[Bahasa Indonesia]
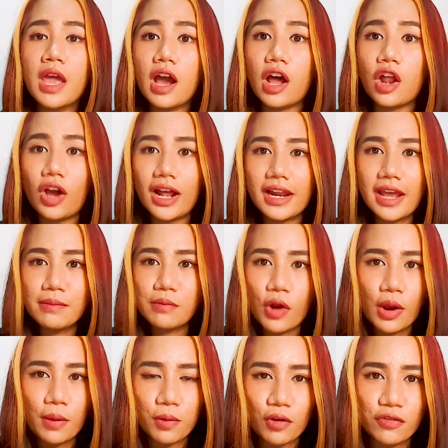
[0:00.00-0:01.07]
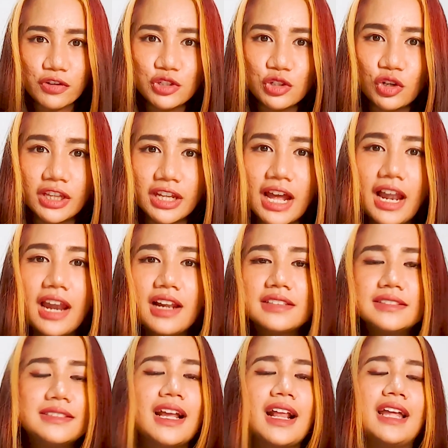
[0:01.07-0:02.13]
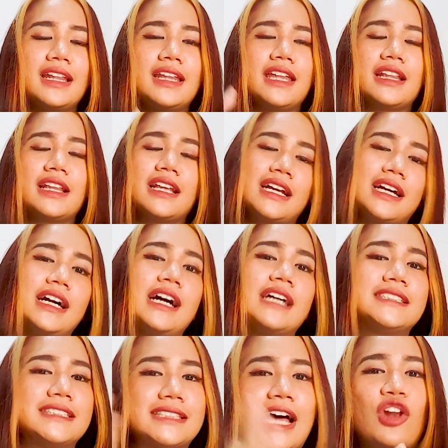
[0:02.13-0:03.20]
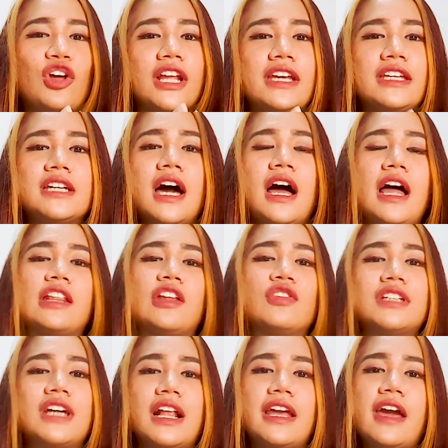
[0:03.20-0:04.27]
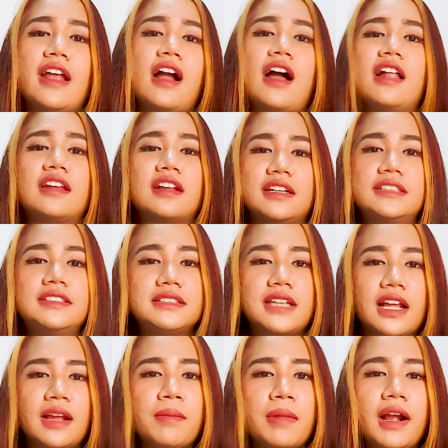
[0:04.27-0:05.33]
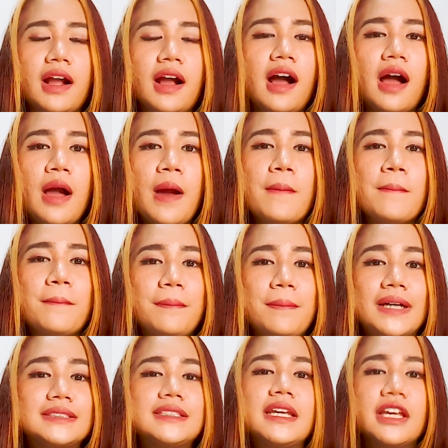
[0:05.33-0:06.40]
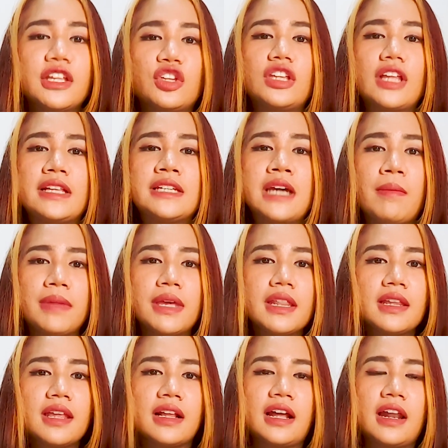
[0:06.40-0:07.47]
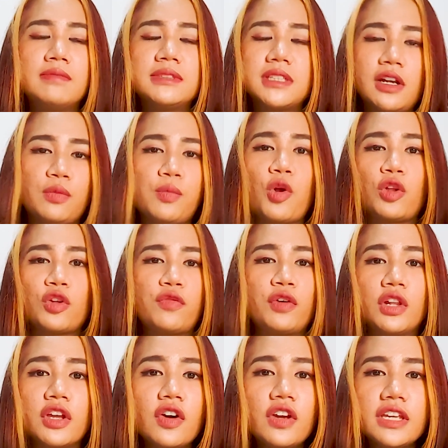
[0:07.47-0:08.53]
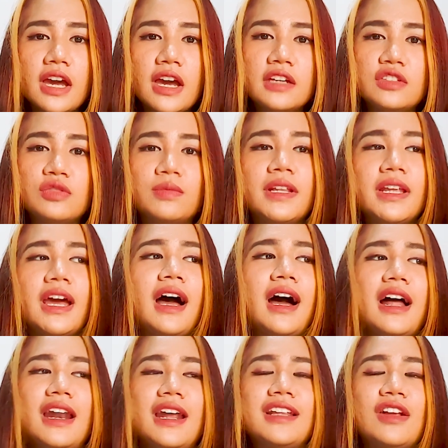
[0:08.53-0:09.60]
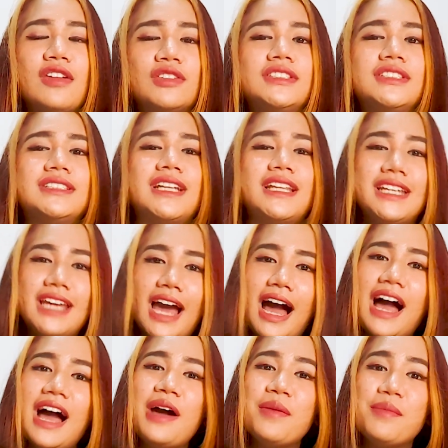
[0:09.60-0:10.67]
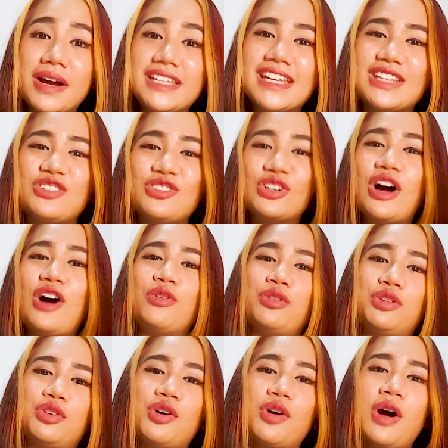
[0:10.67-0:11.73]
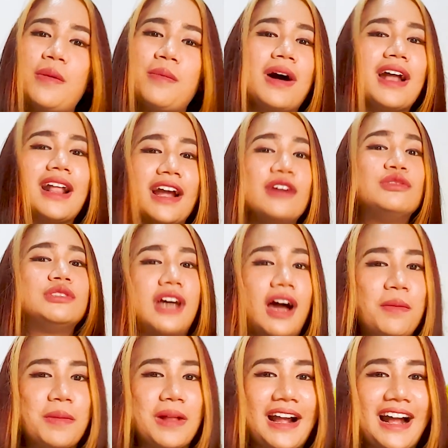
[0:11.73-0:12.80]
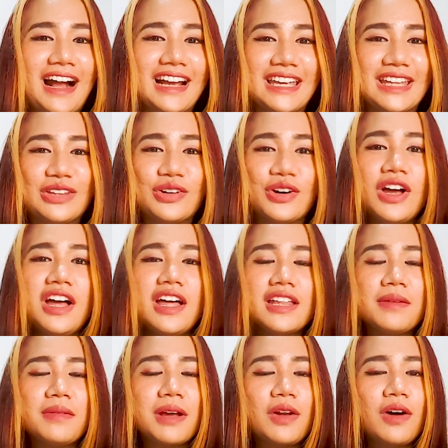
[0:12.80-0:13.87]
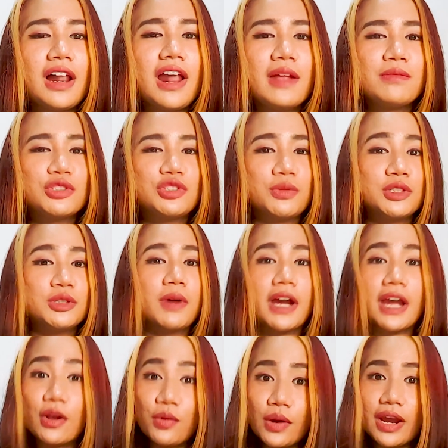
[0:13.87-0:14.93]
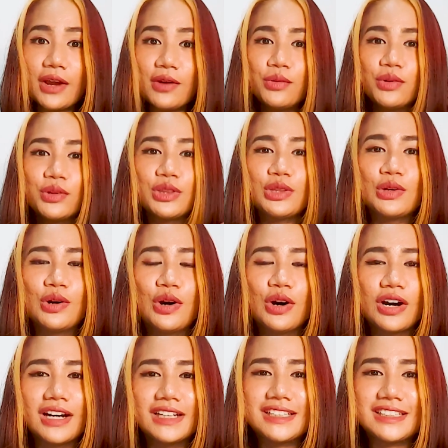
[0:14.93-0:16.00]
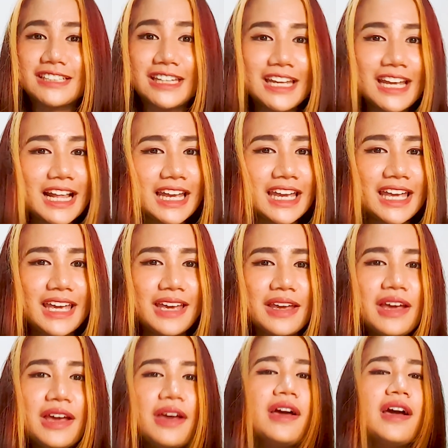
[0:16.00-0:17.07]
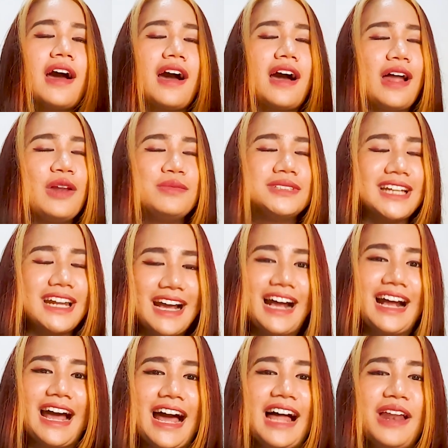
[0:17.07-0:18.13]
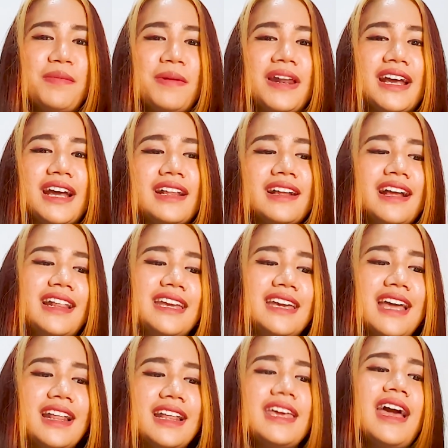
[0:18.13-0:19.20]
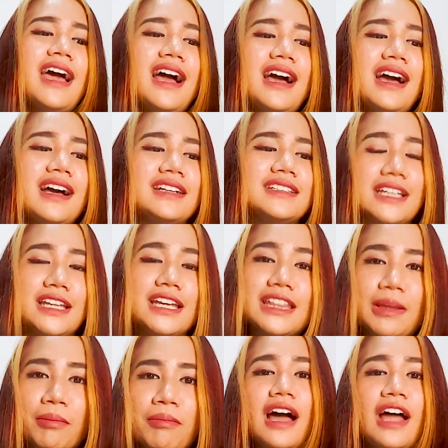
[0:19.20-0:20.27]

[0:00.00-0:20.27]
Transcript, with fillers: kalau kalian mau yang profesional saranin ke salon aja atau cari hair colorist karena mereka pasti gitu terjamin dan kalian bisa lihat portofolionya cuman ya kalian harus sedia budget juga untuk menghargai usaha mereka gitu tapi kalau kalian mau coba-coba kayak gue untuk ngecat sendiri kalau misalnya gagal palingan kalian ya cat hitam